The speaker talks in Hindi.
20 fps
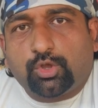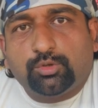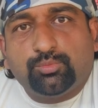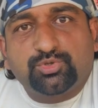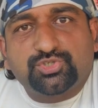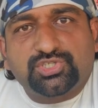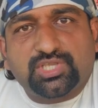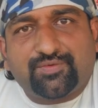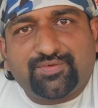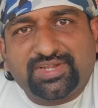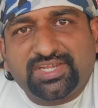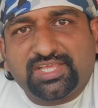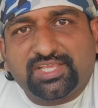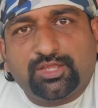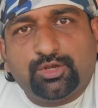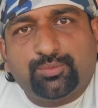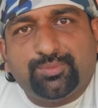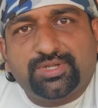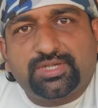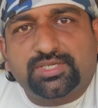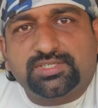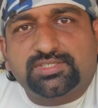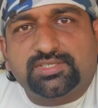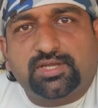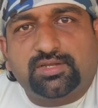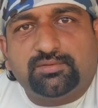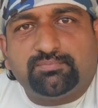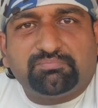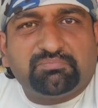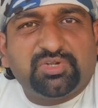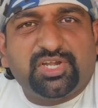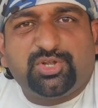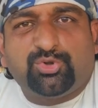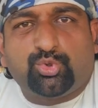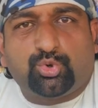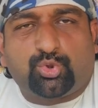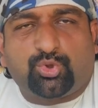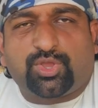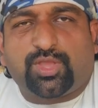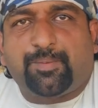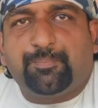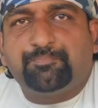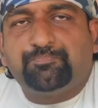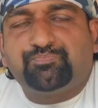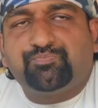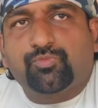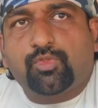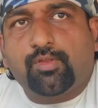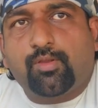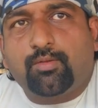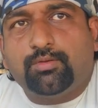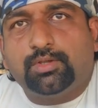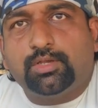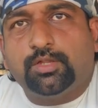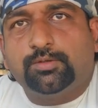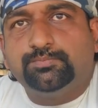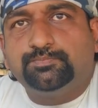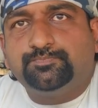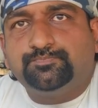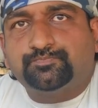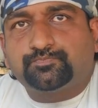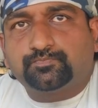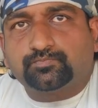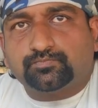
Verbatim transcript: ऑलमोस्ट सेवेंटी किलोमीटर्स का डिटूर हो गया मतलब